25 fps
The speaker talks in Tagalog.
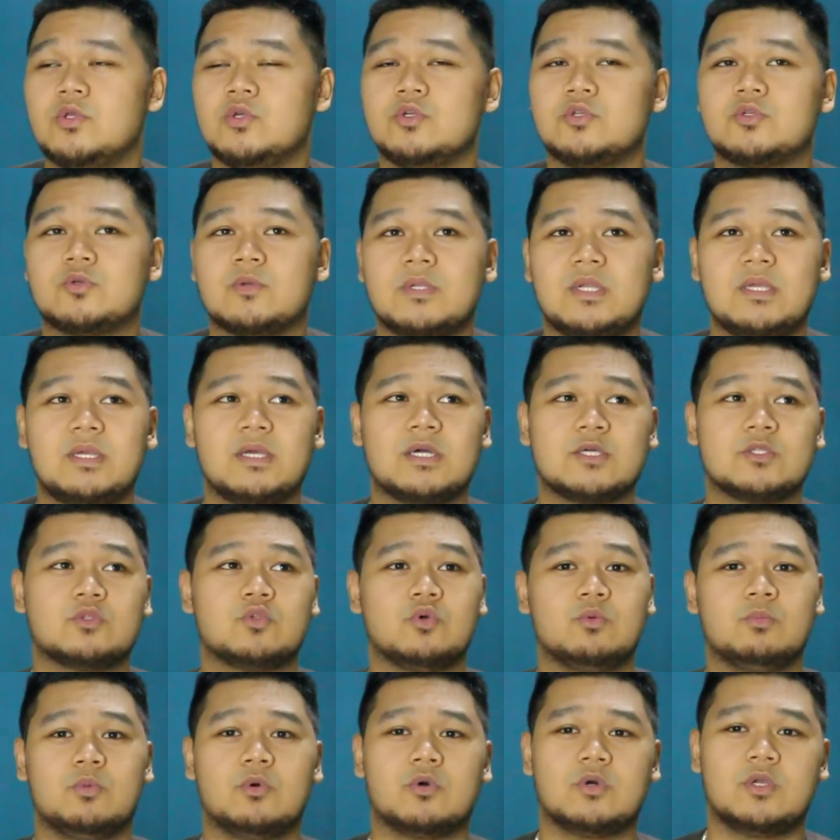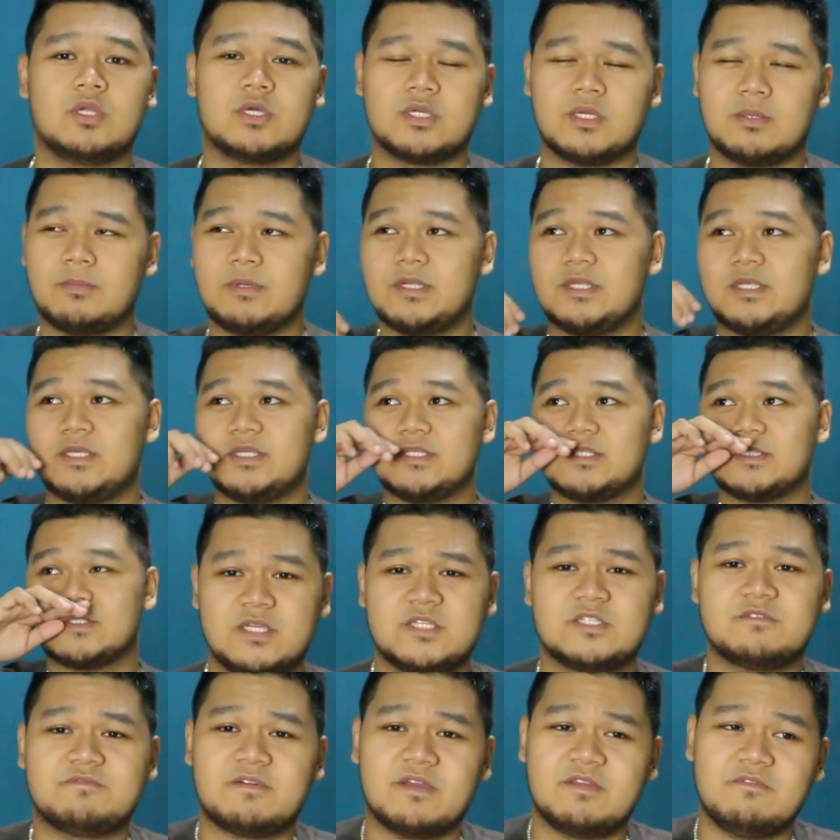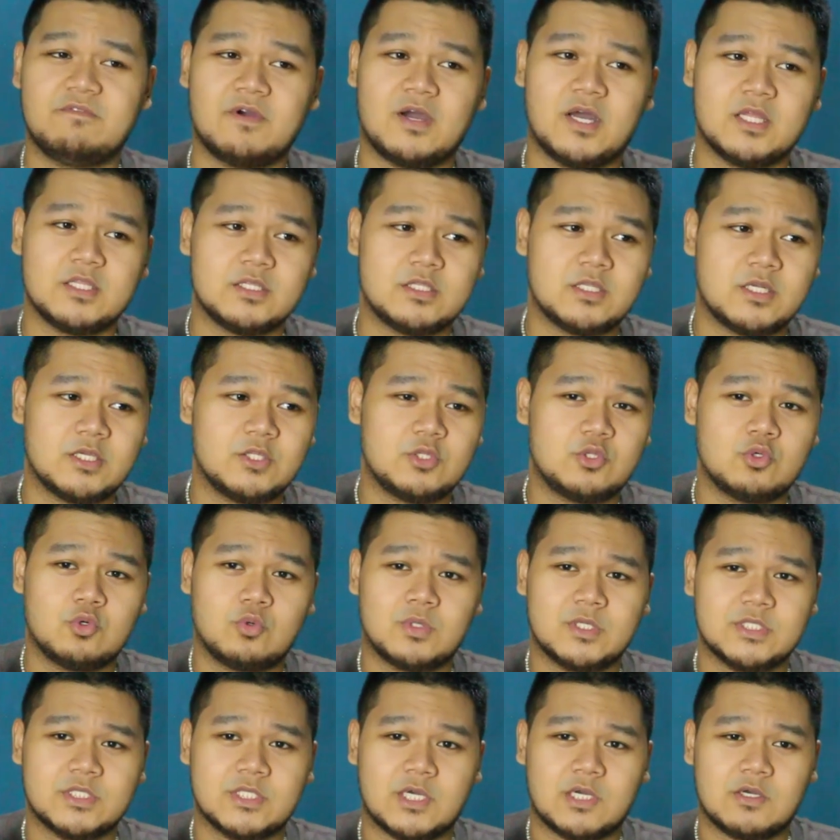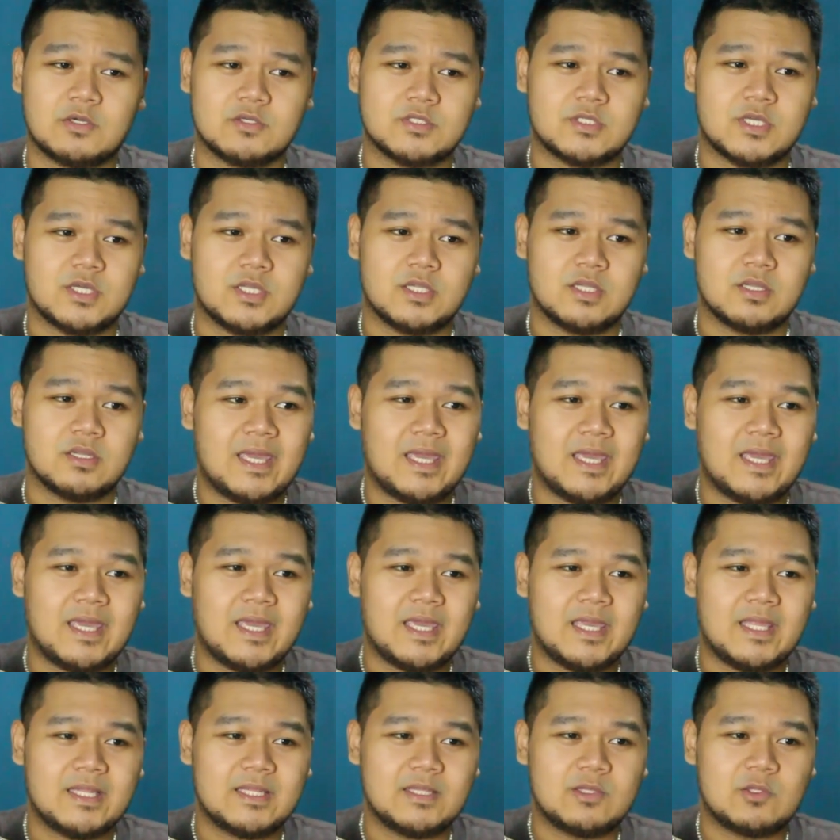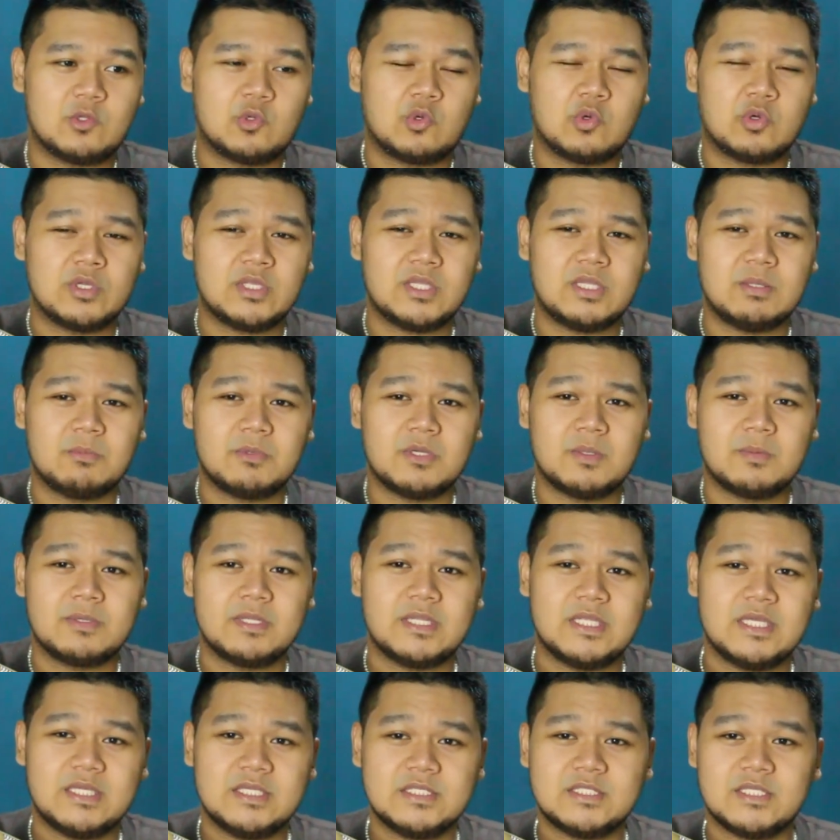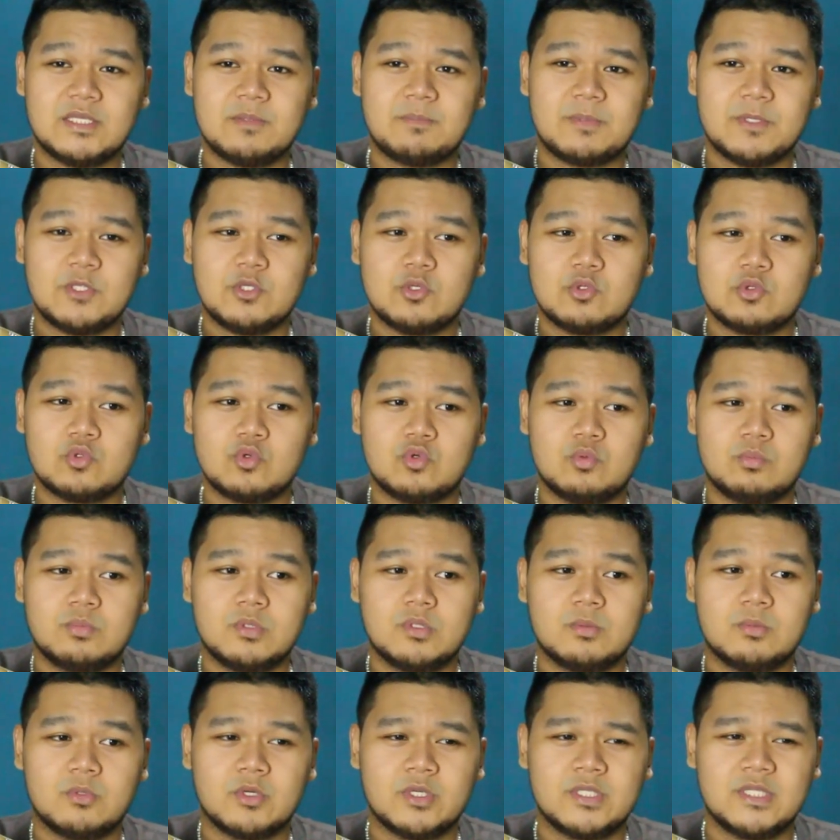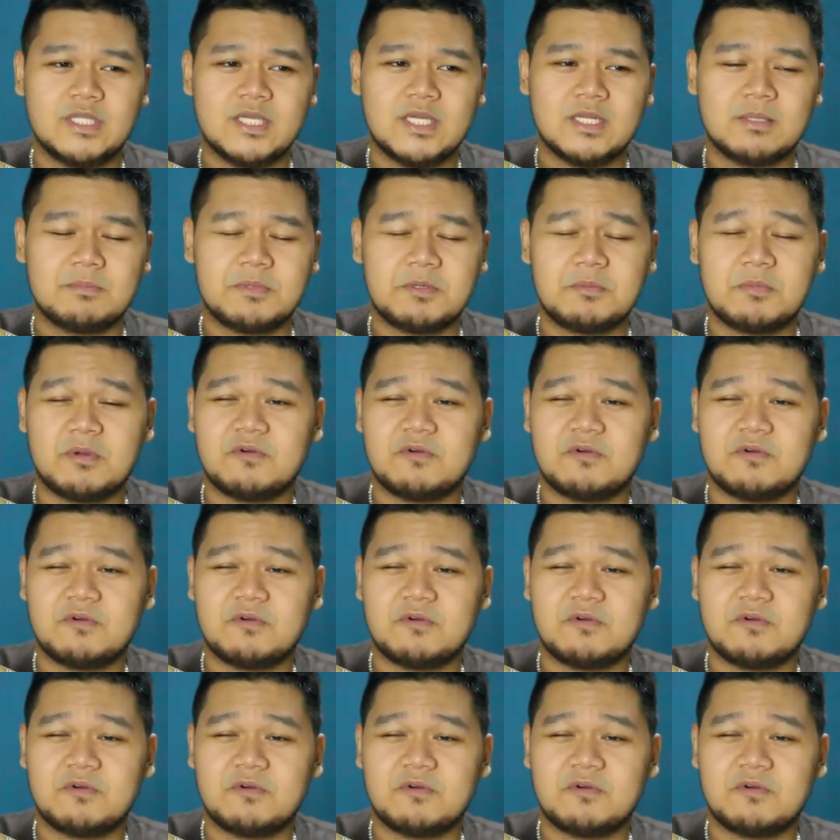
usually ang tubo ko lang naman is, is 500 to 1,000. And kung hindi mo naman iisipin yung tubo mo, hindi ka naman